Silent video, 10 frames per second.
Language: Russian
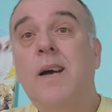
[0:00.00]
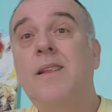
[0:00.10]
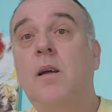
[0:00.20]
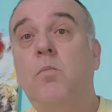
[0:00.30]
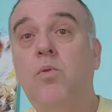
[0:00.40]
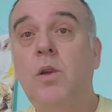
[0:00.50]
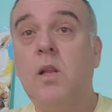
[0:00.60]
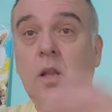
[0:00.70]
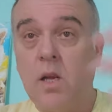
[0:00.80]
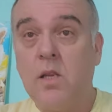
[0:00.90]
она
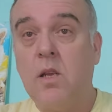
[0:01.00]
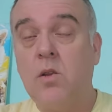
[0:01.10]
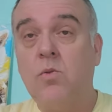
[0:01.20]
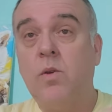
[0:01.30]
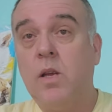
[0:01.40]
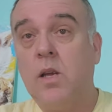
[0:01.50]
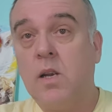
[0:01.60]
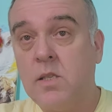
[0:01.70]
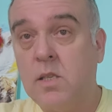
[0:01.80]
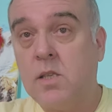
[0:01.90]
будет на территории
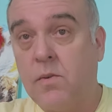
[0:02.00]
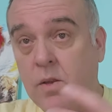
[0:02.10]
Российской